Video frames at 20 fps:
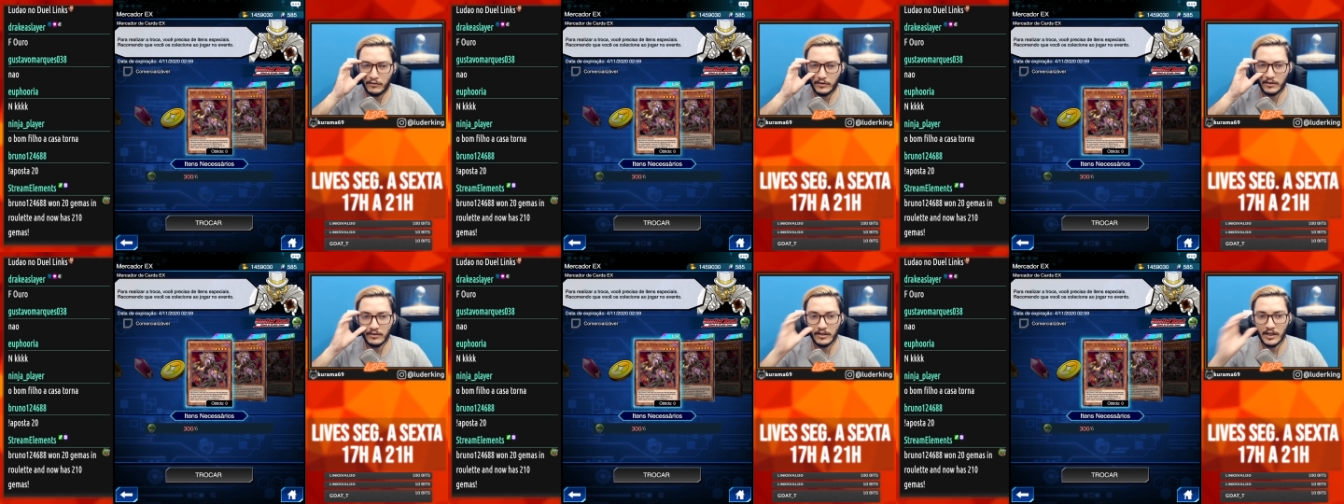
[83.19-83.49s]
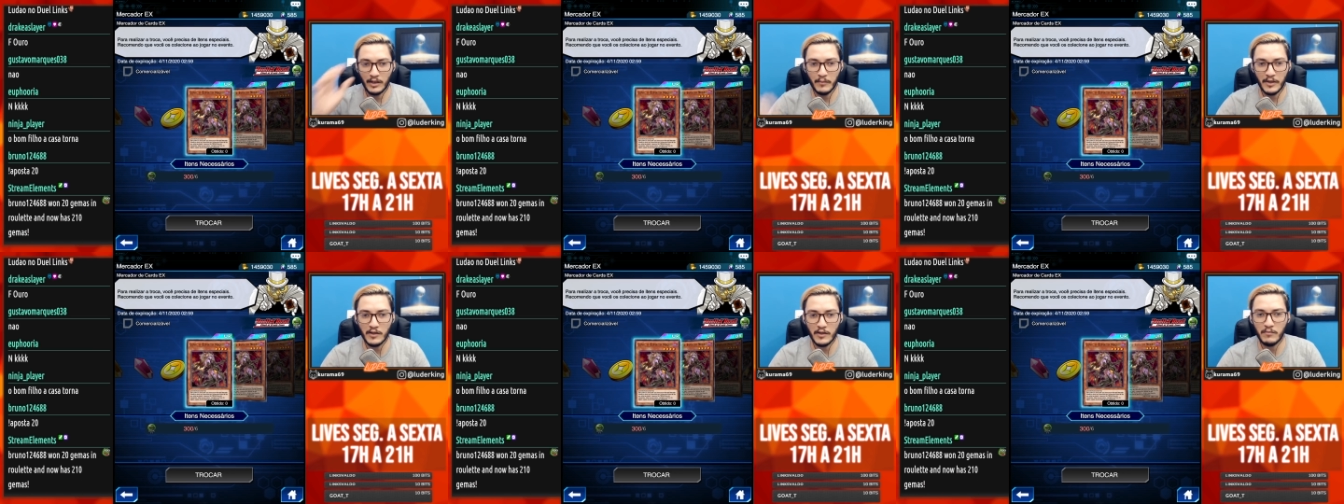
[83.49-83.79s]
Ficando
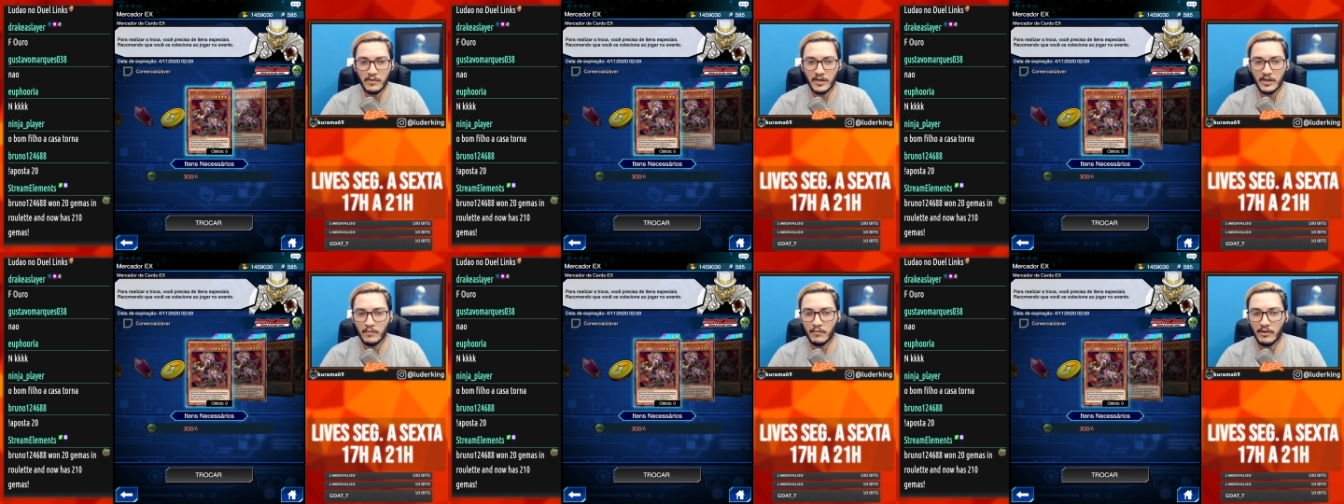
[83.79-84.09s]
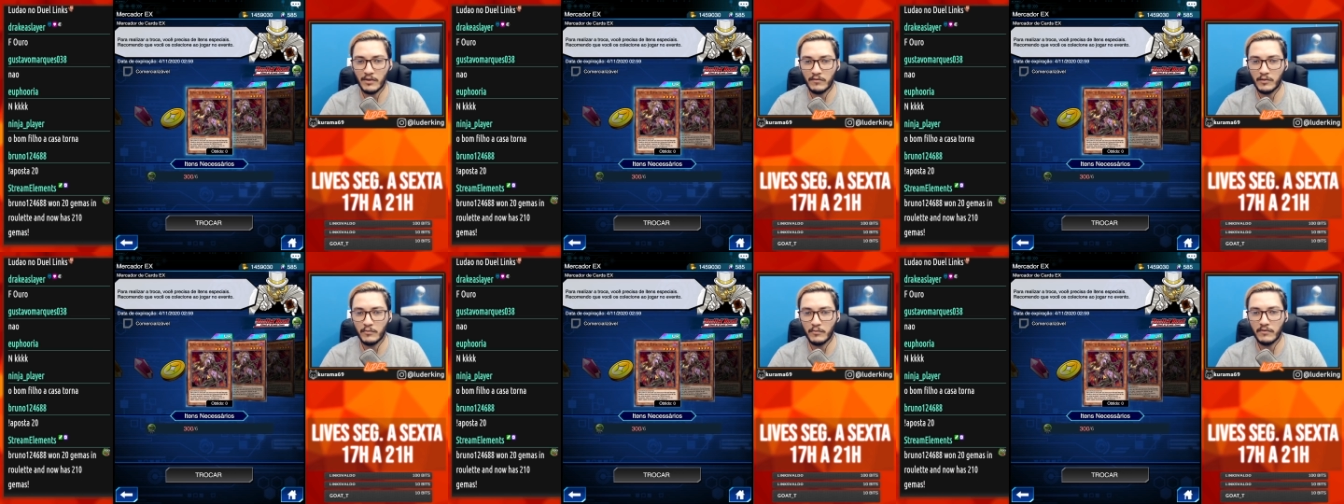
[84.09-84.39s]
na mesmice,
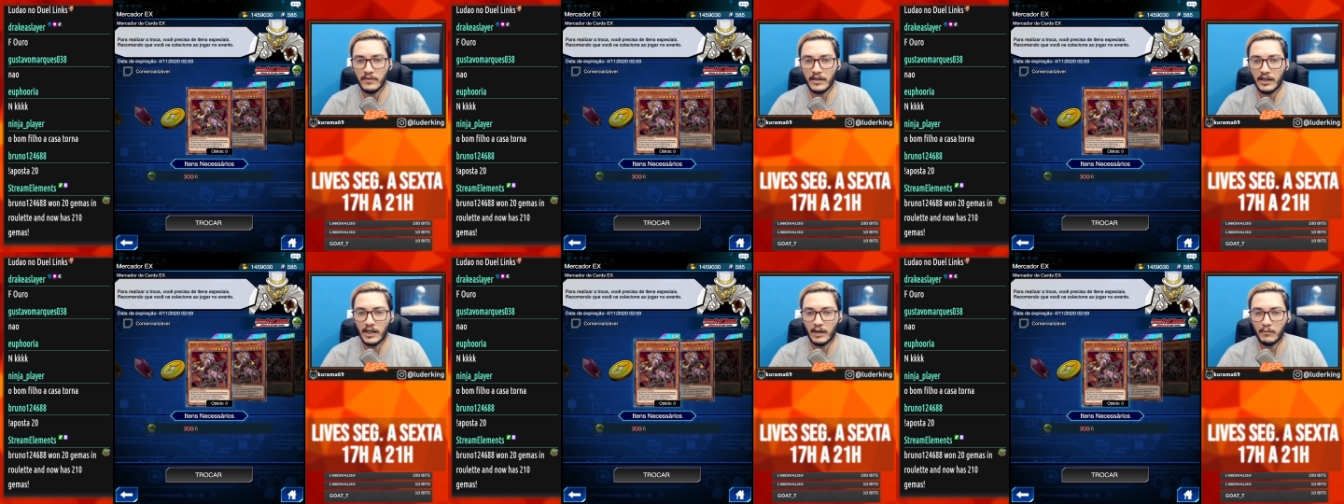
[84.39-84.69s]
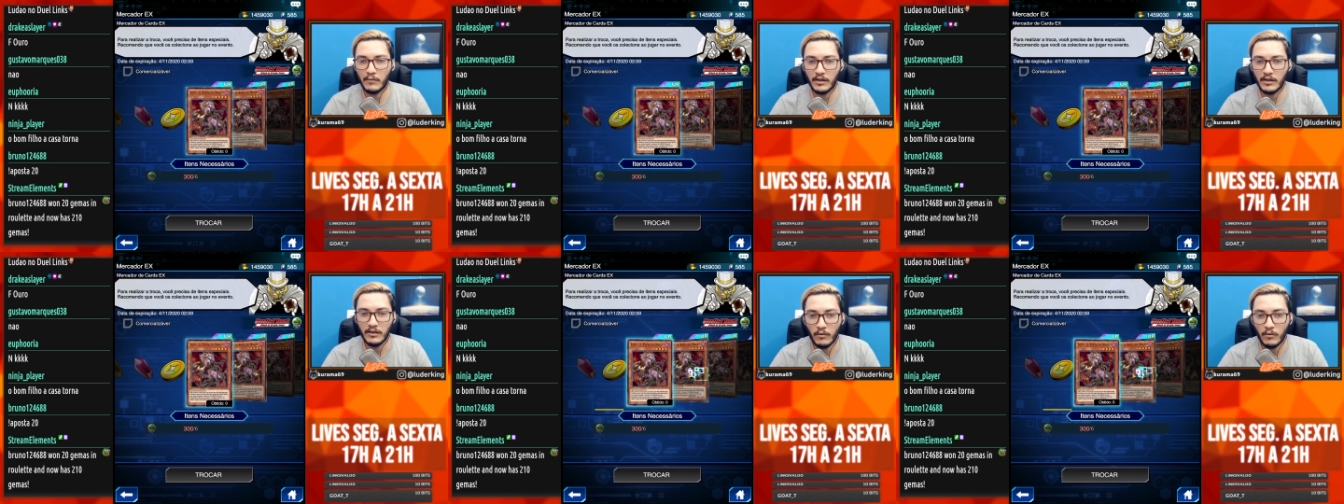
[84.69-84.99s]
mas vamos ver lá, mano.